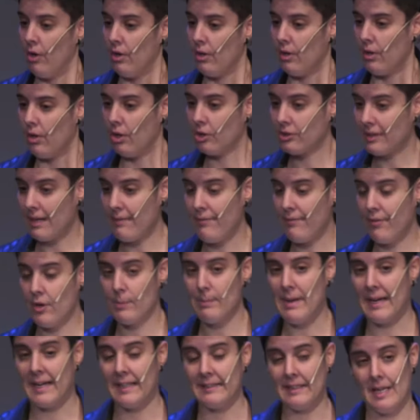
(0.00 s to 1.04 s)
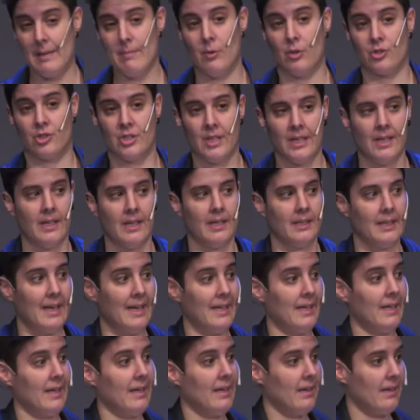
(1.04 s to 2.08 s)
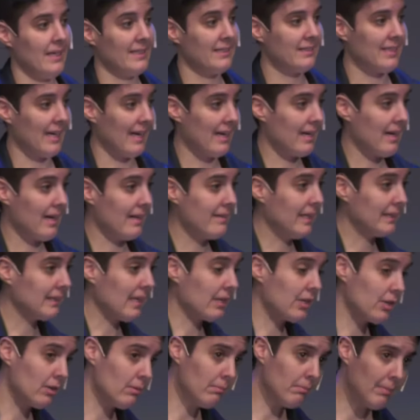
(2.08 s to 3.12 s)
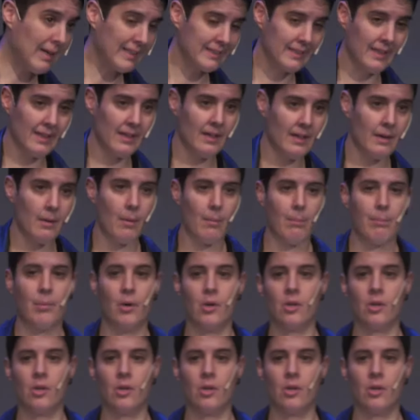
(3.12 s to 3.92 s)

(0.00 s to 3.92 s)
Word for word: Otra forma que tenemos de eh, extraer la indexación va a ser por